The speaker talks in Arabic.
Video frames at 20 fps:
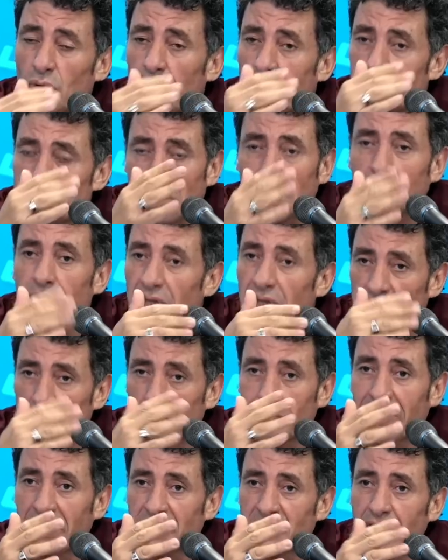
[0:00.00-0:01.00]
بالذات ما بداتش
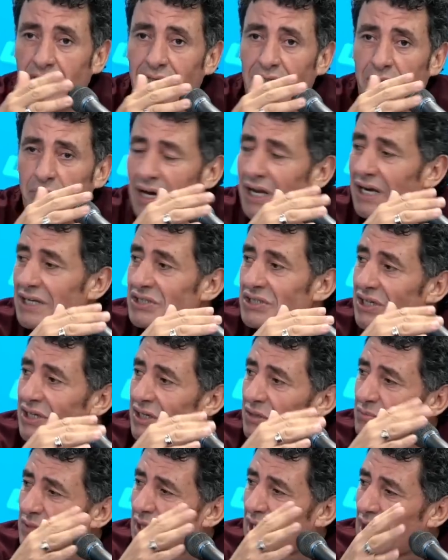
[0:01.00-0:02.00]
مهرجانات مهرجان
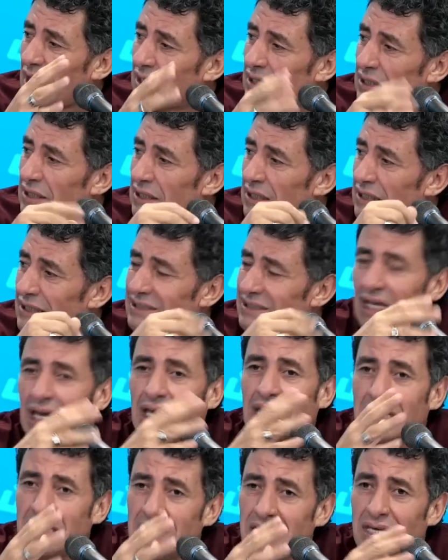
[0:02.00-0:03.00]
نتاع
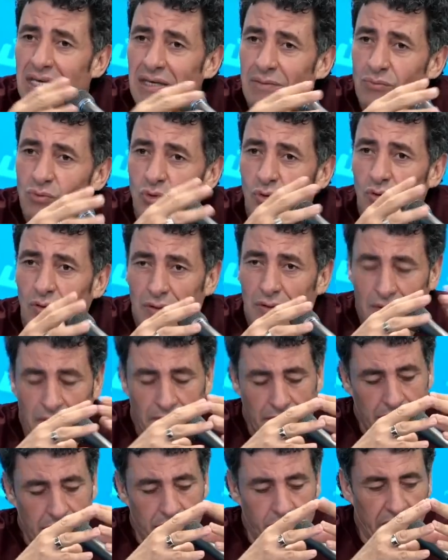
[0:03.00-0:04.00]
التخييم و... اي